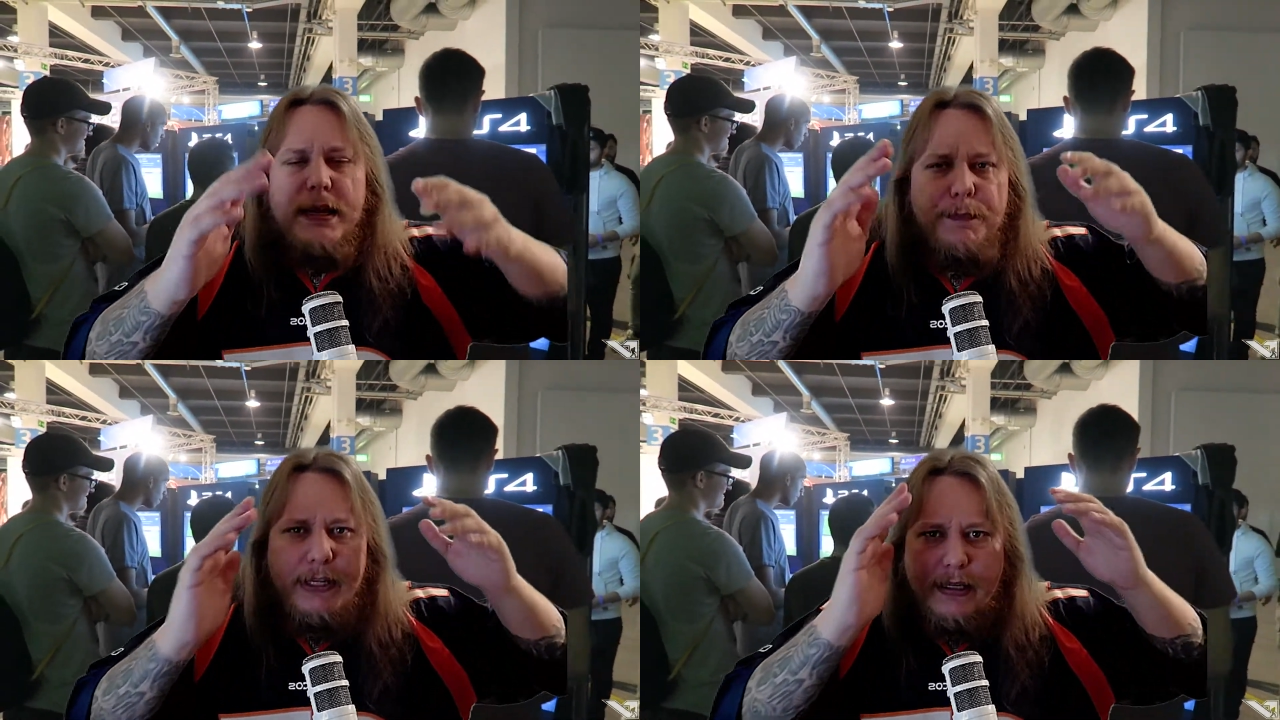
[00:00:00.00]

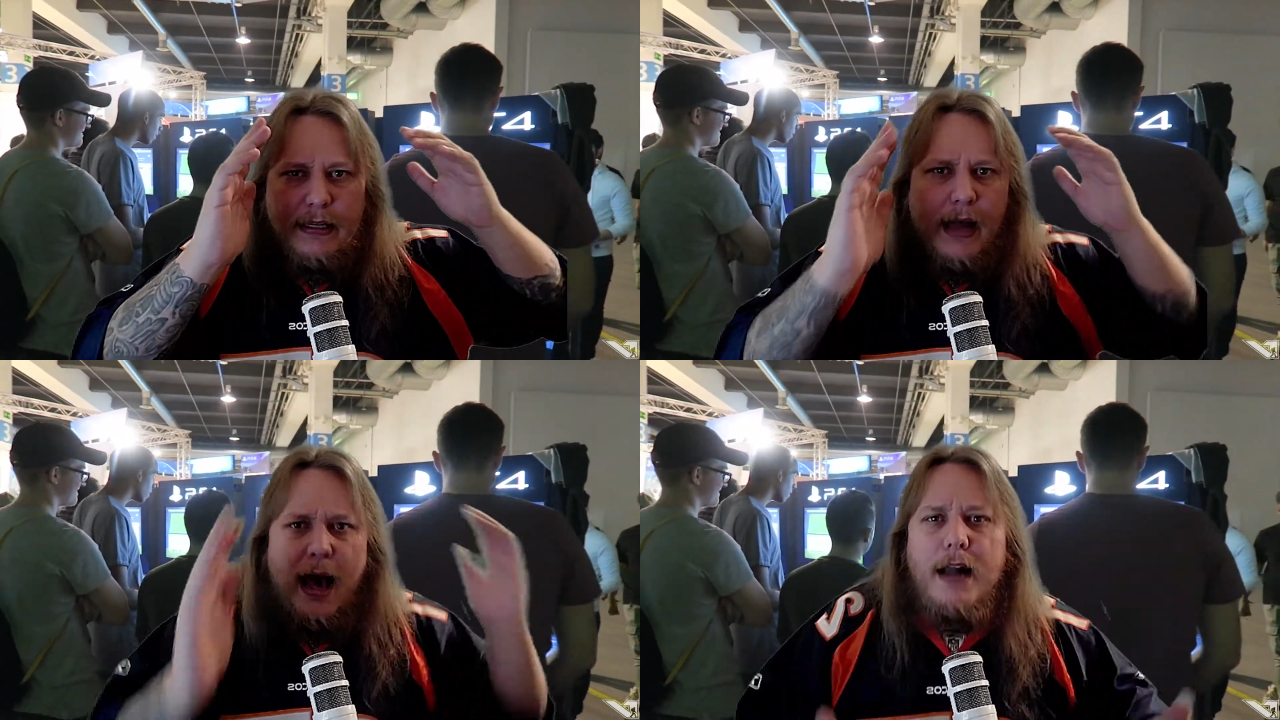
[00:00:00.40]
bitte
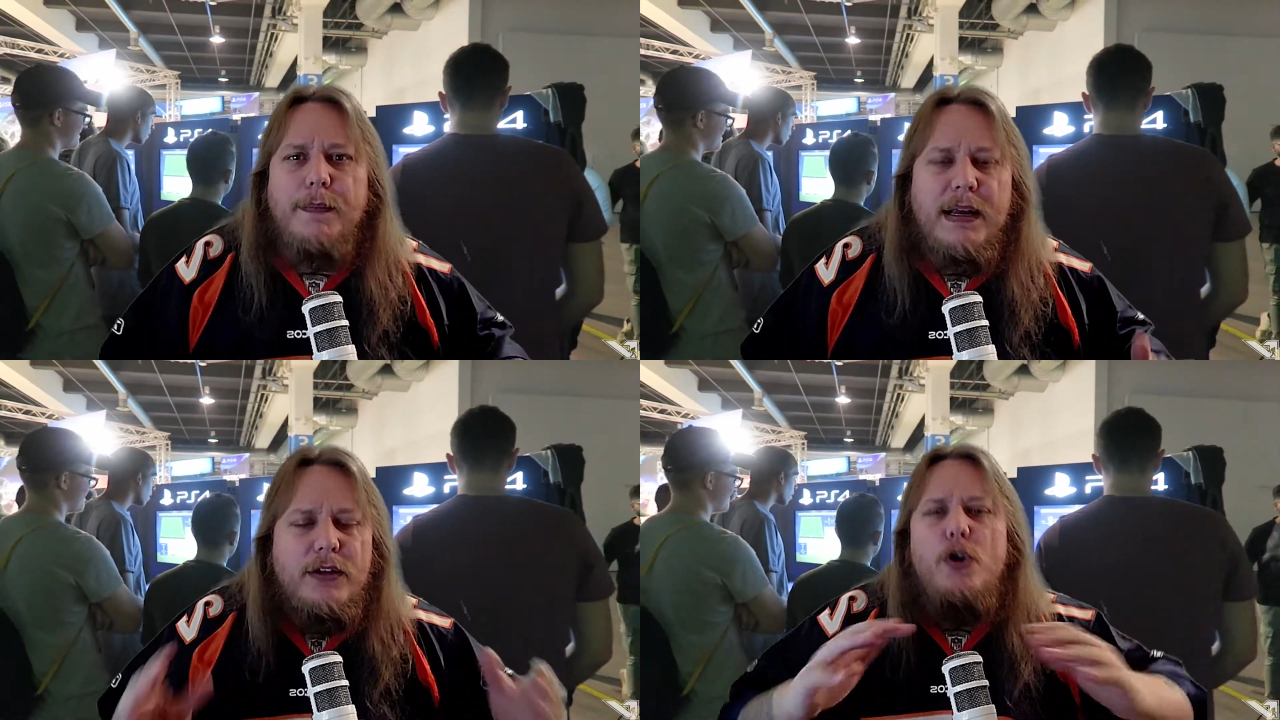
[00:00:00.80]
der
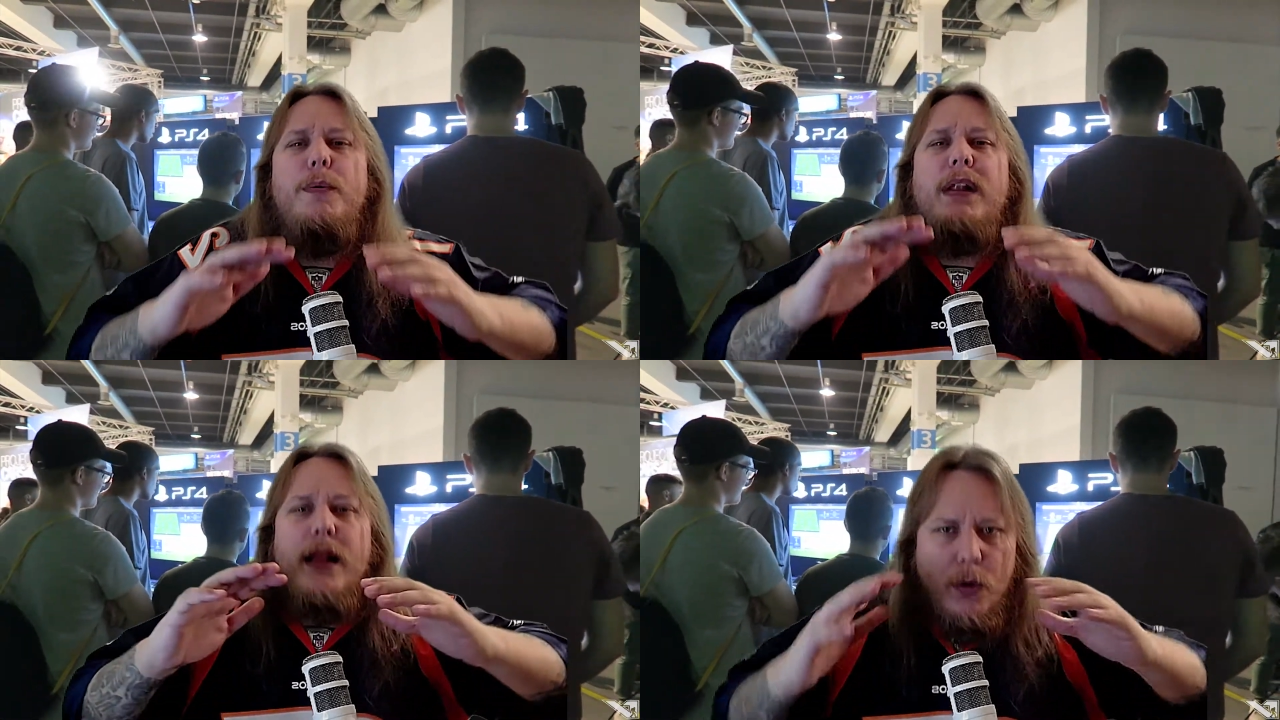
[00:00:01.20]
Arbeit
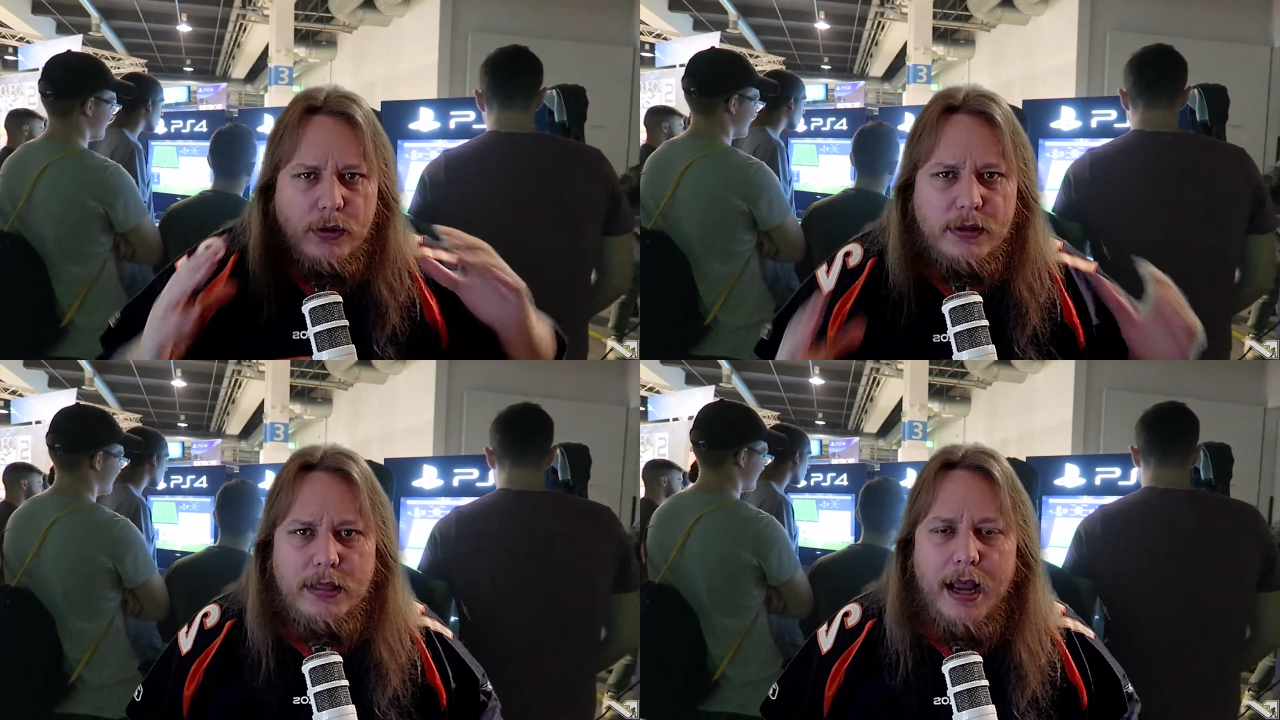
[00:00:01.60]
überall
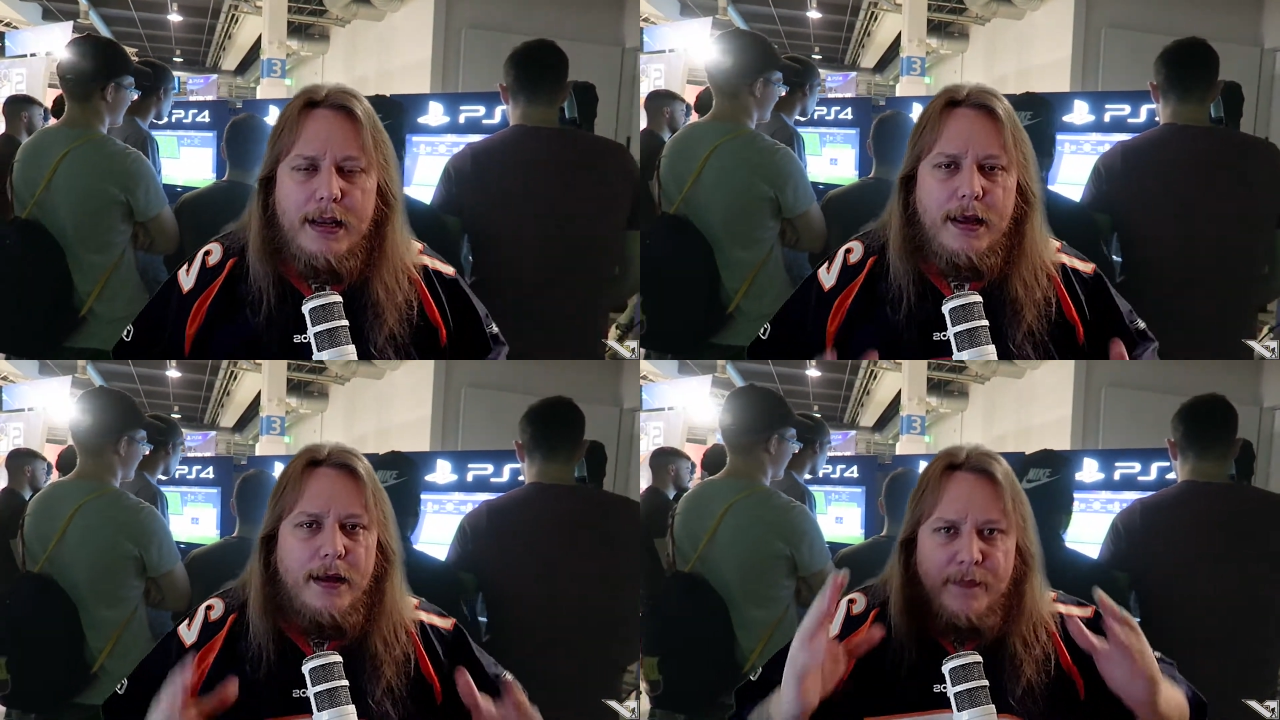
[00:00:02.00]
teilen.